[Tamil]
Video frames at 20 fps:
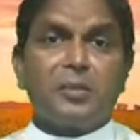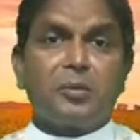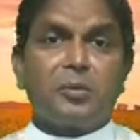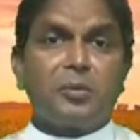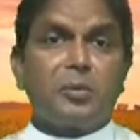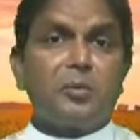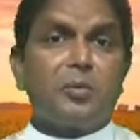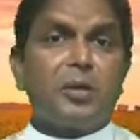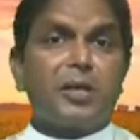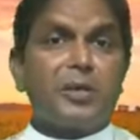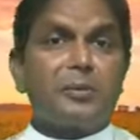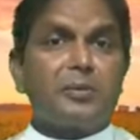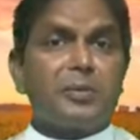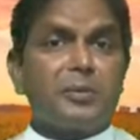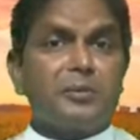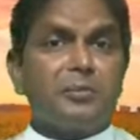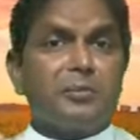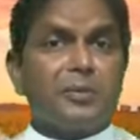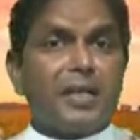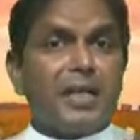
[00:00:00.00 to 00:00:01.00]

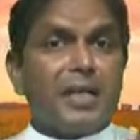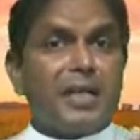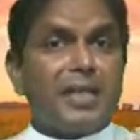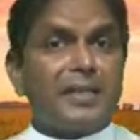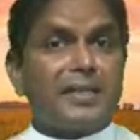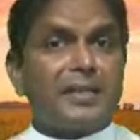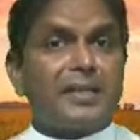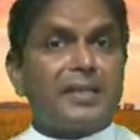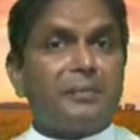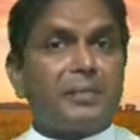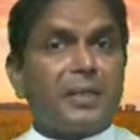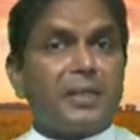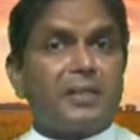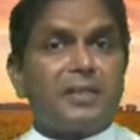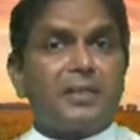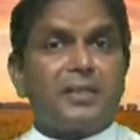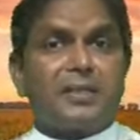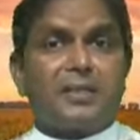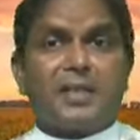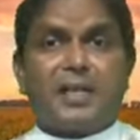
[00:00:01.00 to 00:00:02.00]
குருவானவரும் அந்த
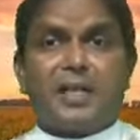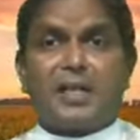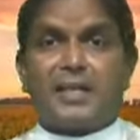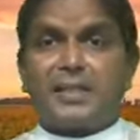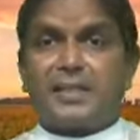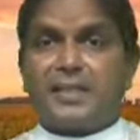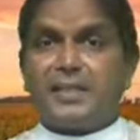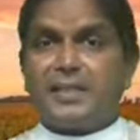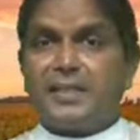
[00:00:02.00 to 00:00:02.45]
மகனுக்காக